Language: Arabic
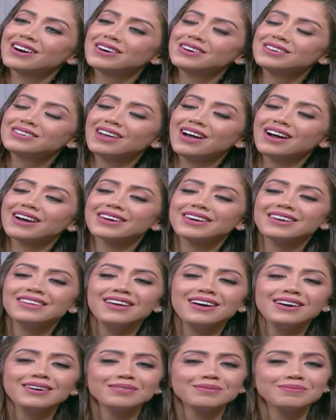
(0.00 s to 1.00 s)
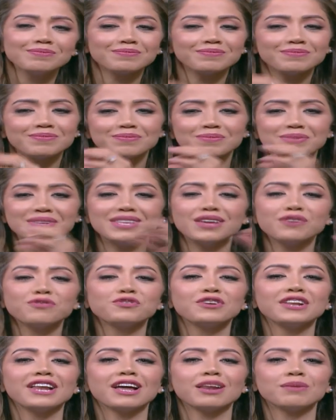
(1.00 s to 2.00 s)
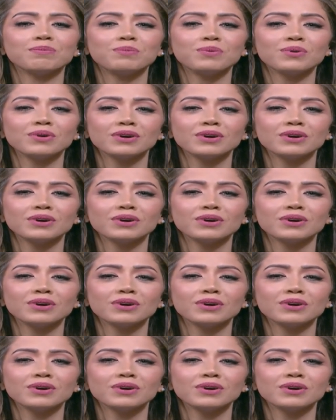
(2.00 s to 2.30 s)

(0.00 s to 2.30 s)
قطعه كده بتدفي القلب